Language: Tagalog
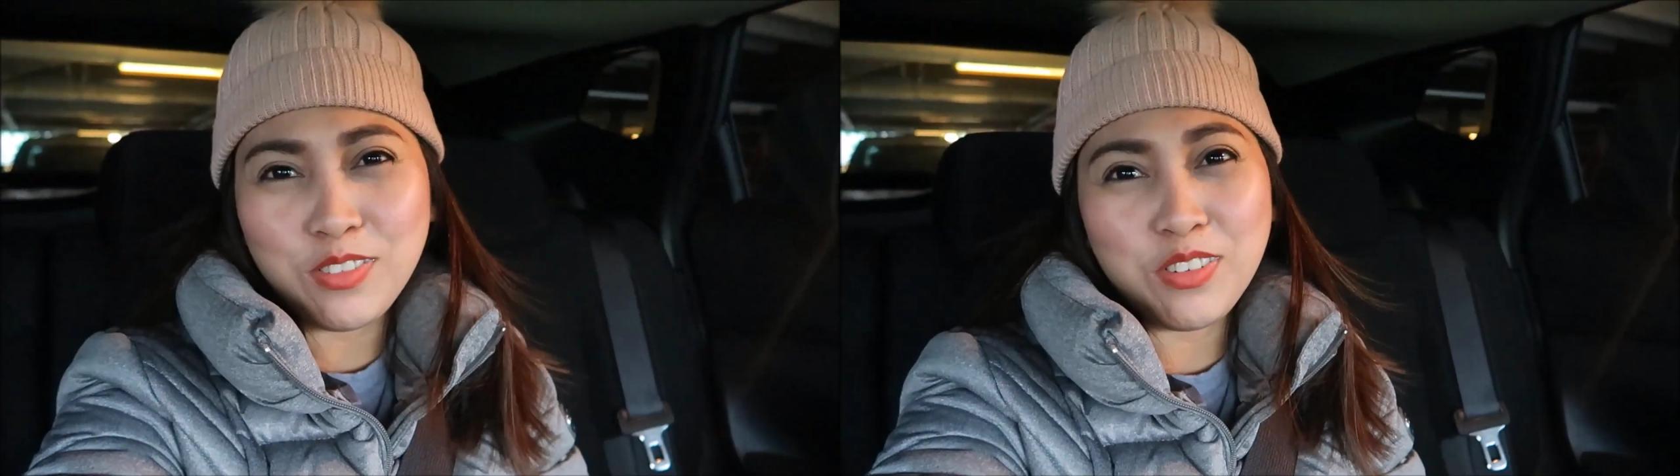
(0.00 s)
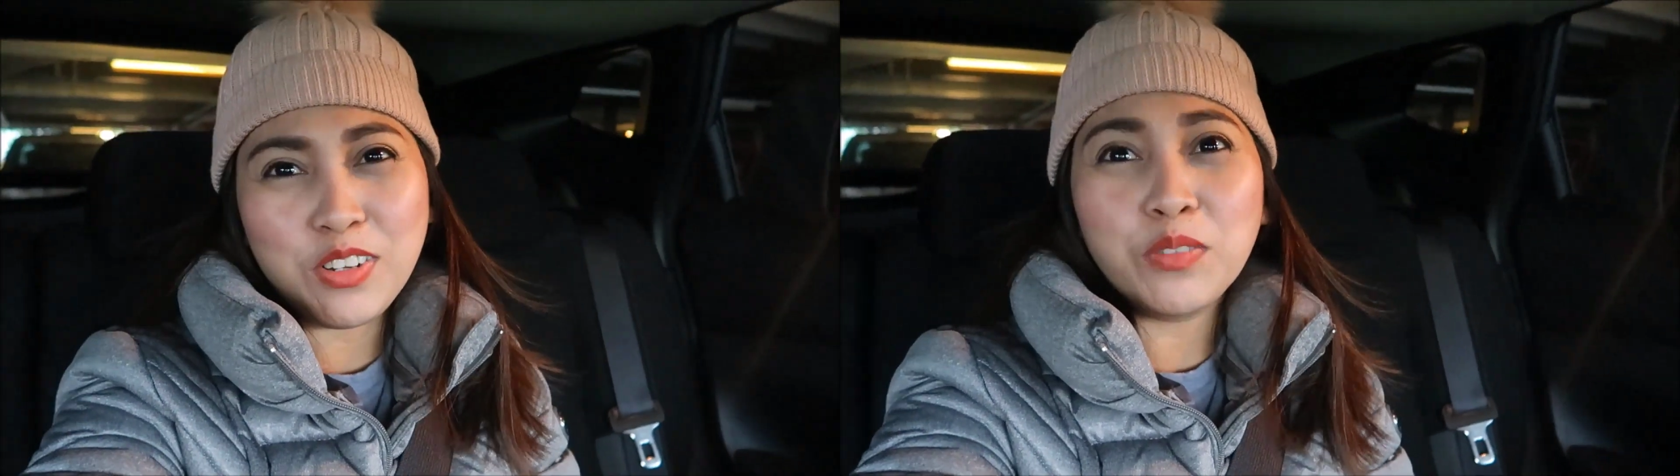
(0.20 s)

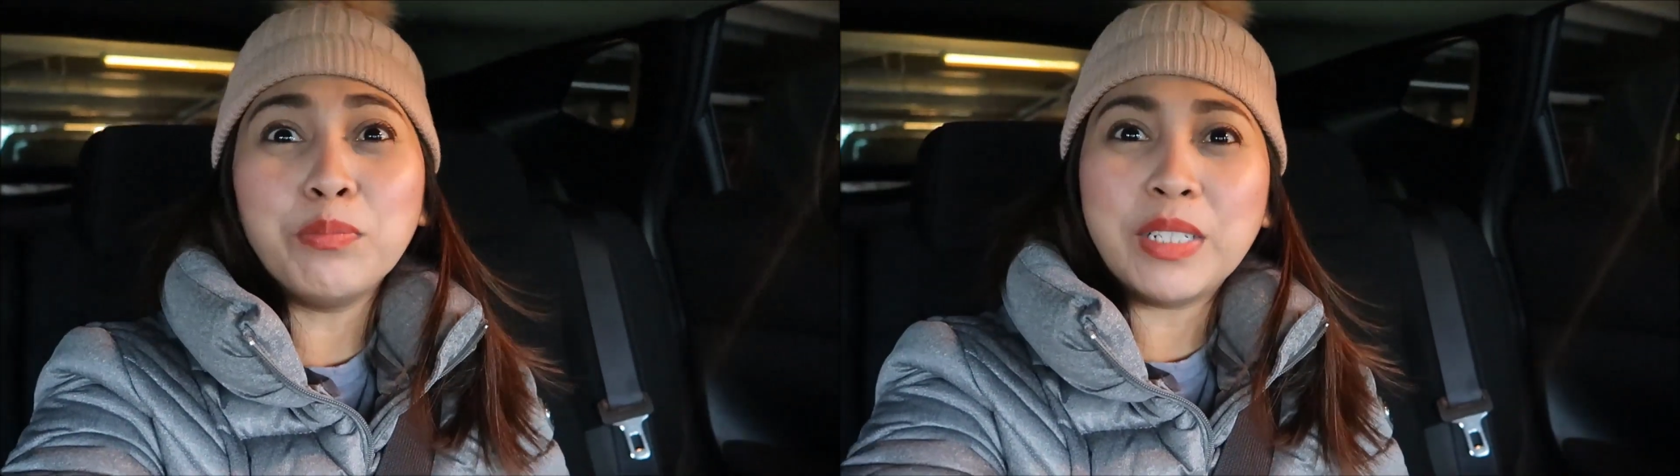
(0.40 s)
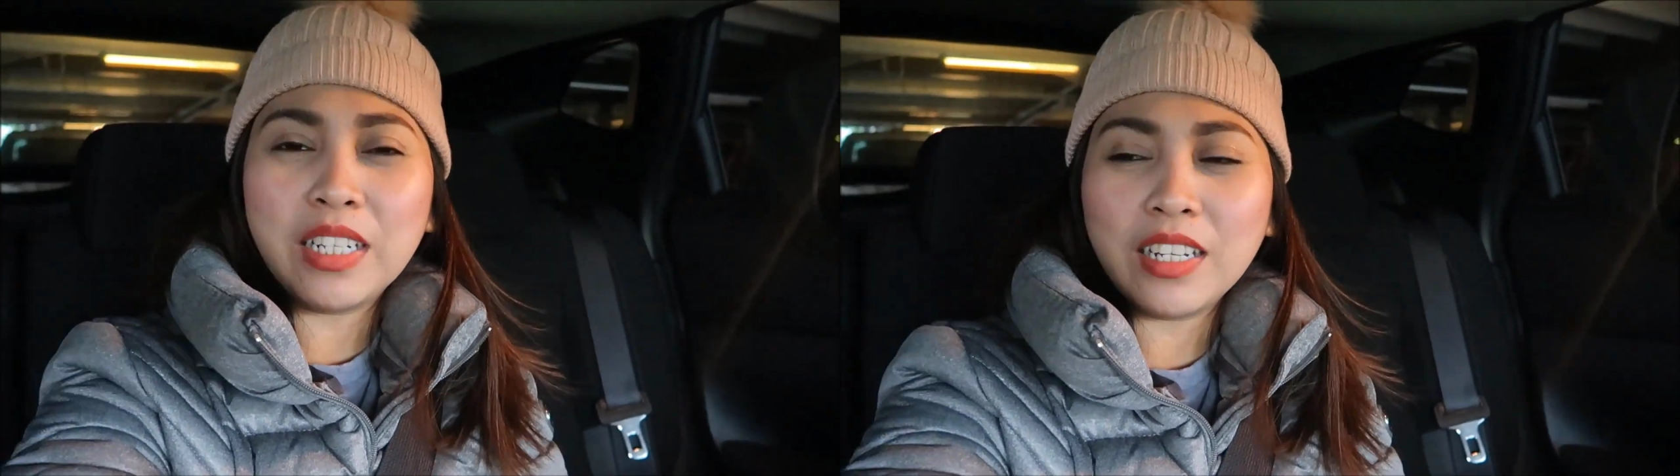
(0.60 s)
kung anong
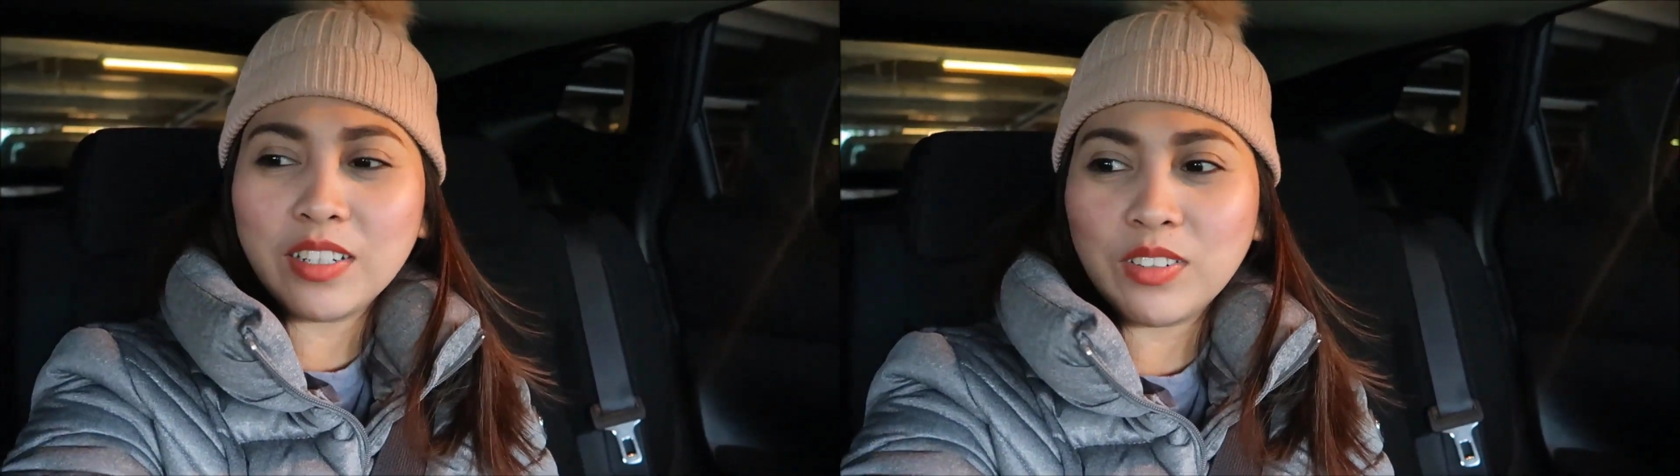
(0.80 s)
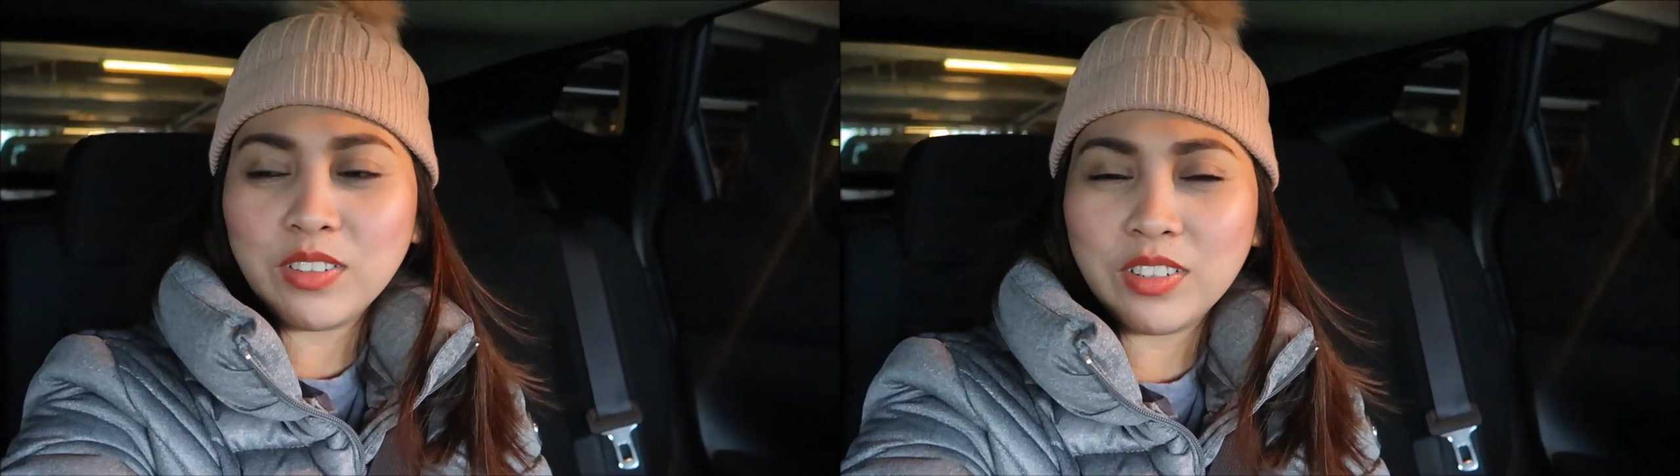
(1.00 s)
binili
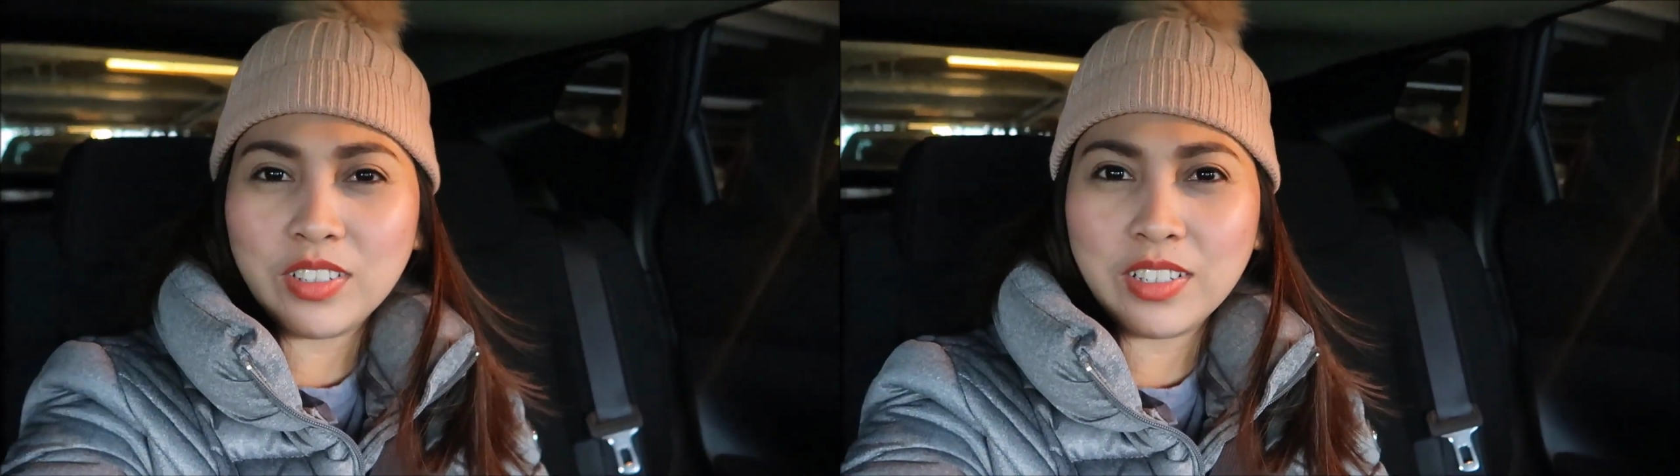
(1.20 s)
ko.